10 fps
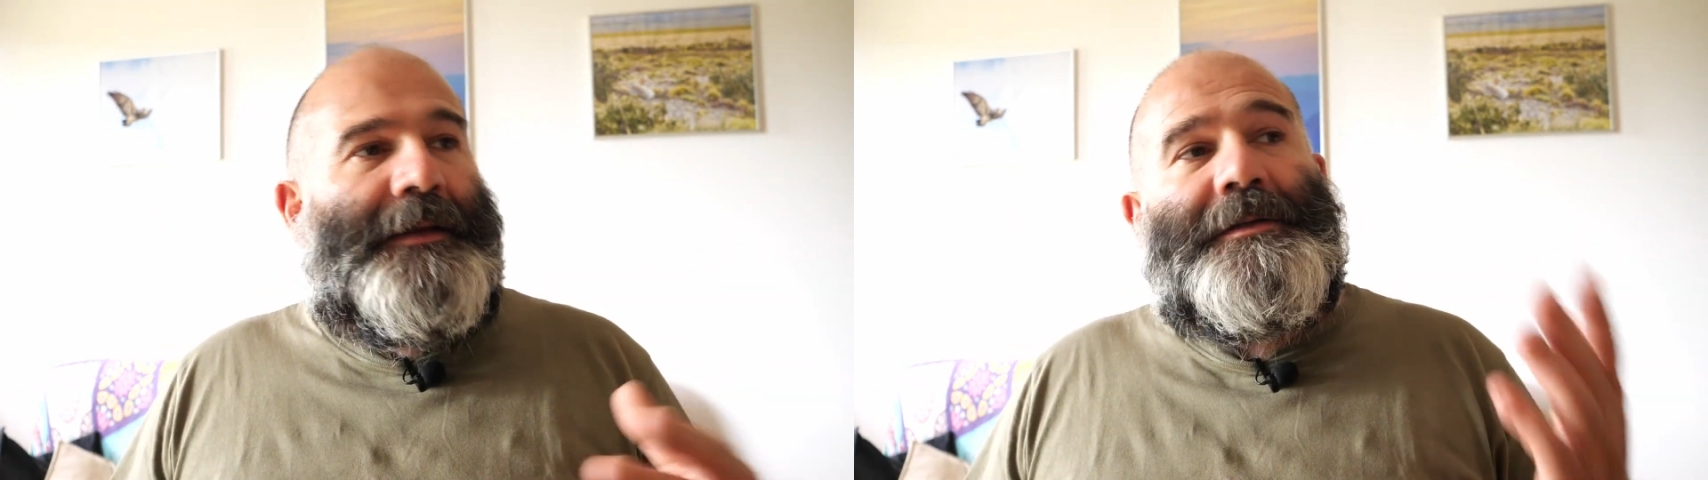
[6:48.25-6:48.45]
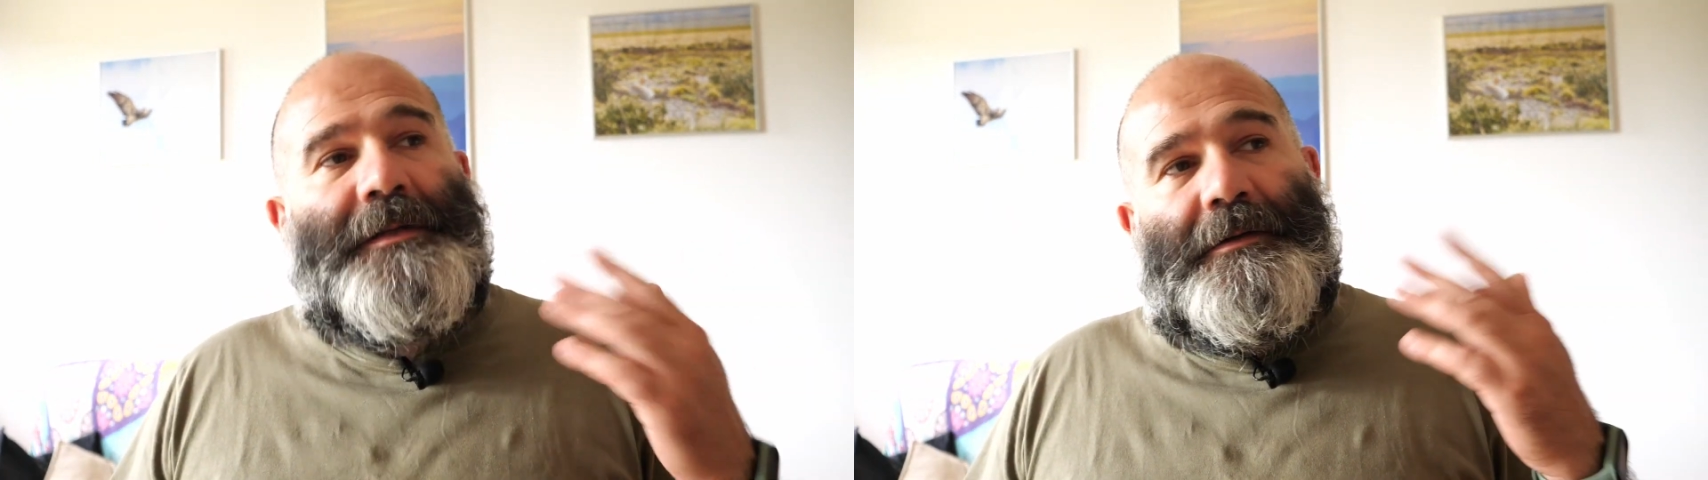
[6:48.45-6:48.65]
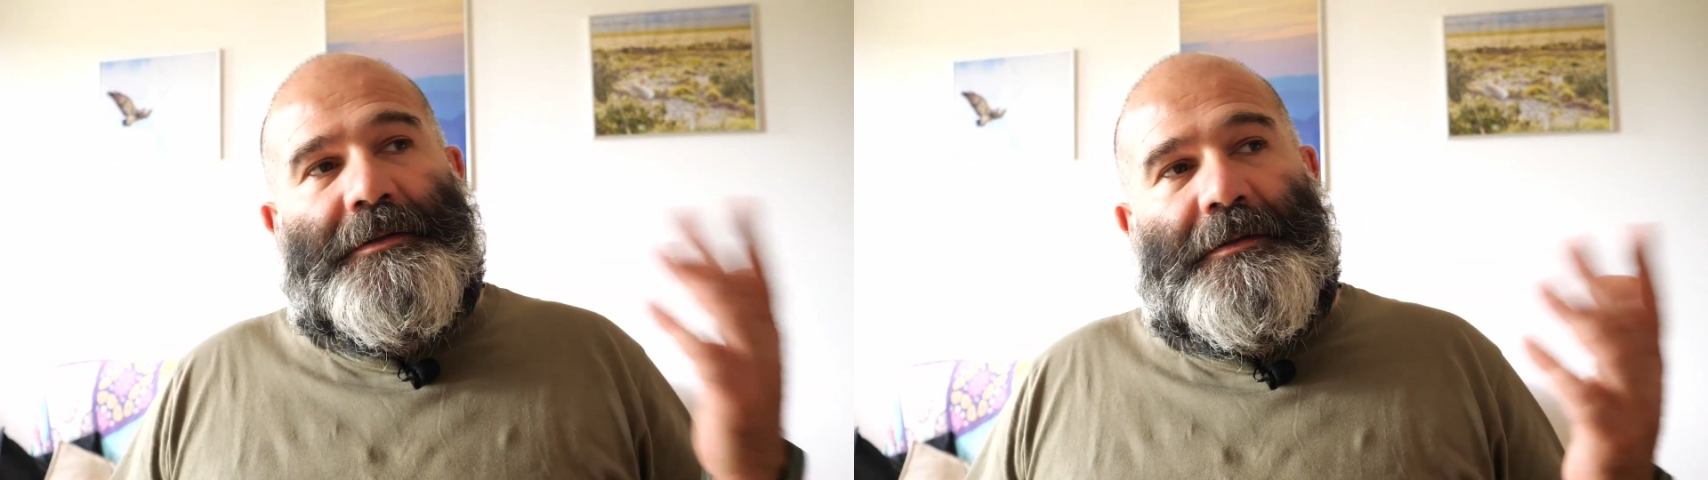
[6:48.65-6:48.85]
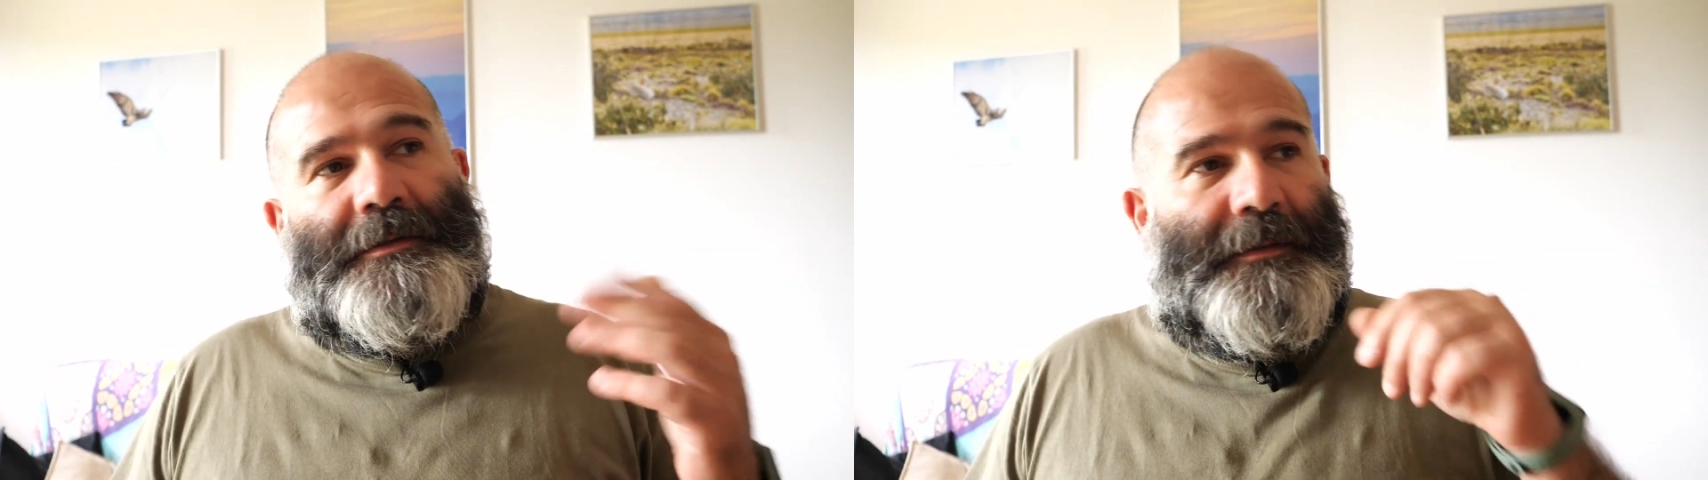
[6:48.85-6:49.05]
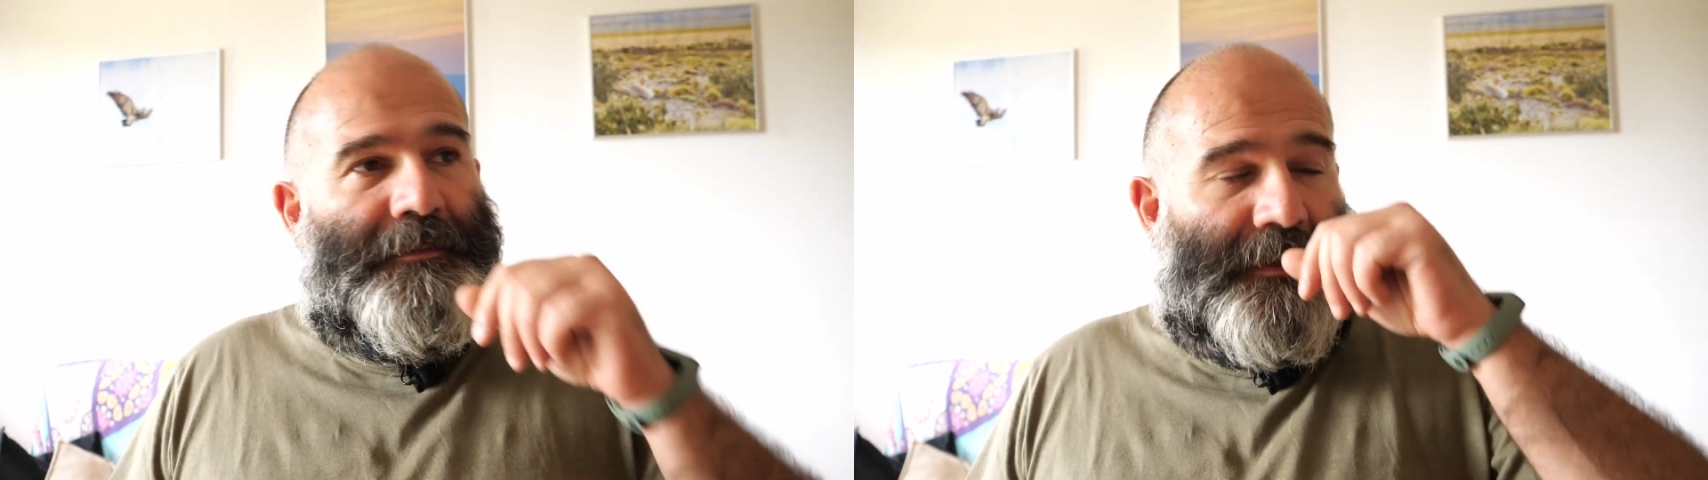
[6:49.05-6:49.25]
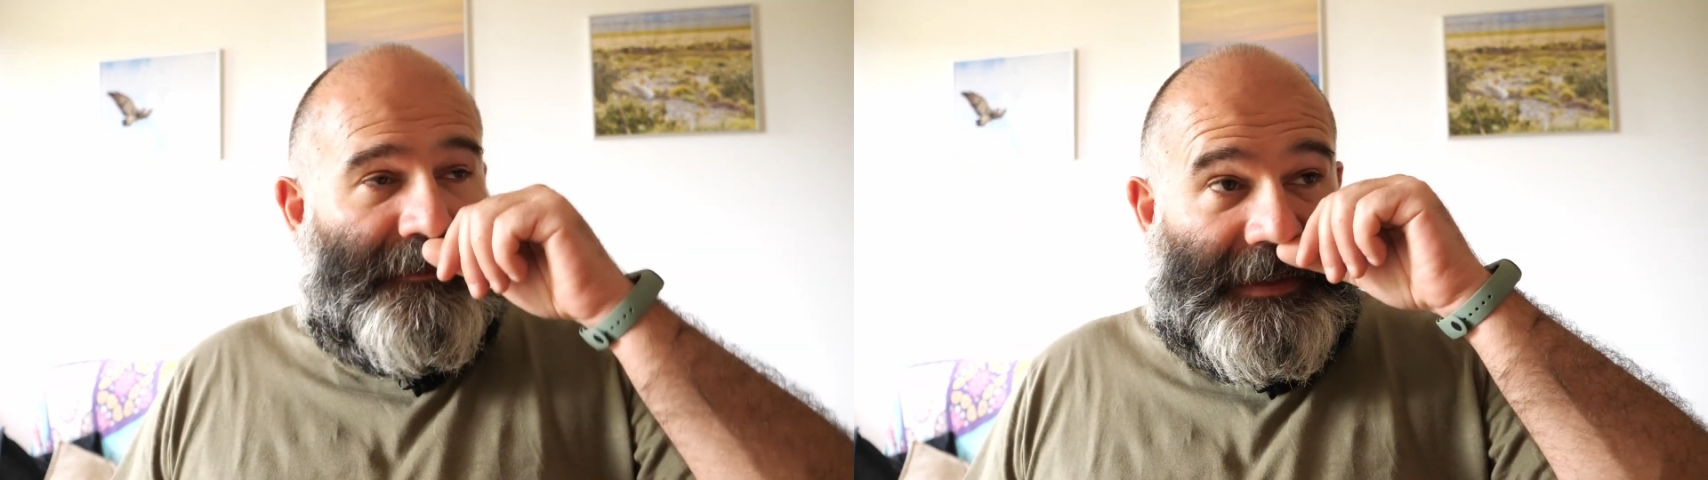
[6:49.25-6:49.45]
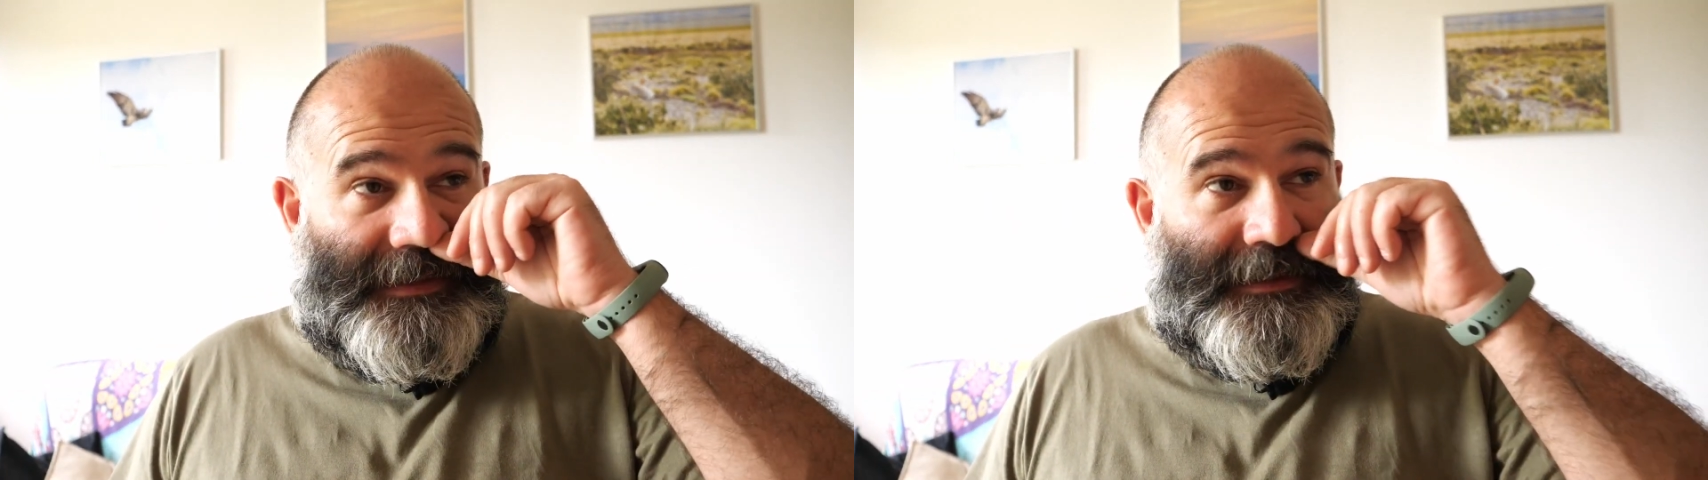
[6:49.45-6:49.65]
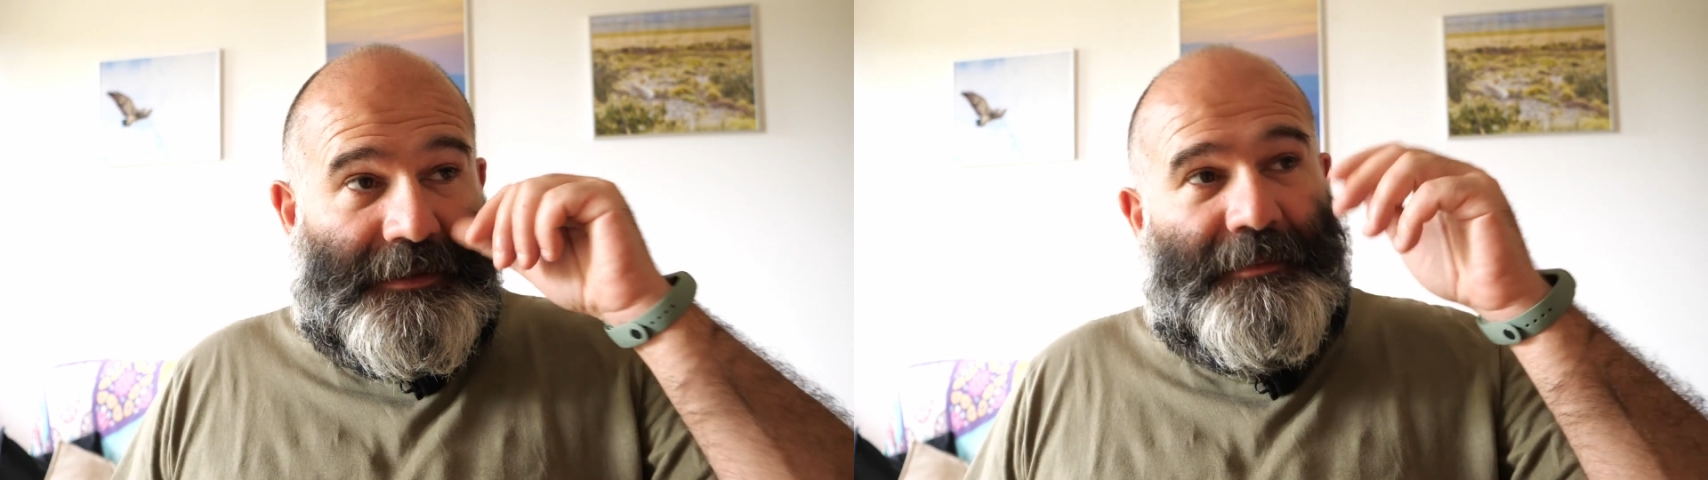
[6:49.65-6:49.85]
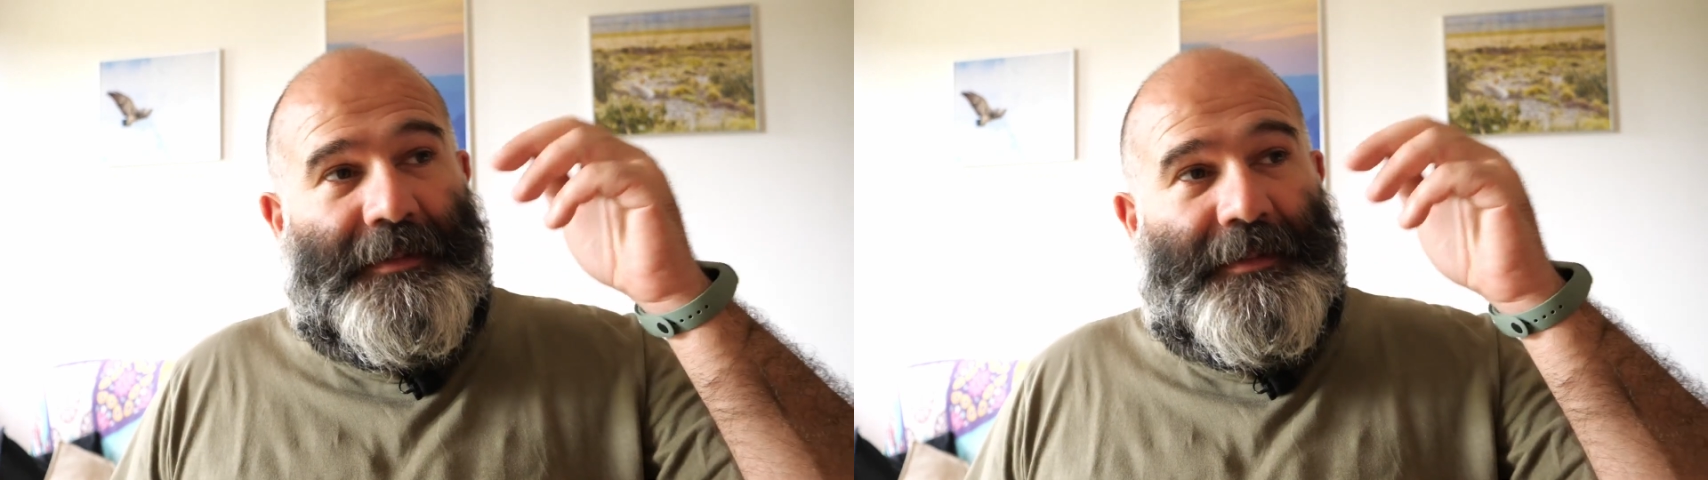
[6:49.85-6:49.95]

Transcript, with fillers: questa cosa l'ho sempre fatta, se cioè,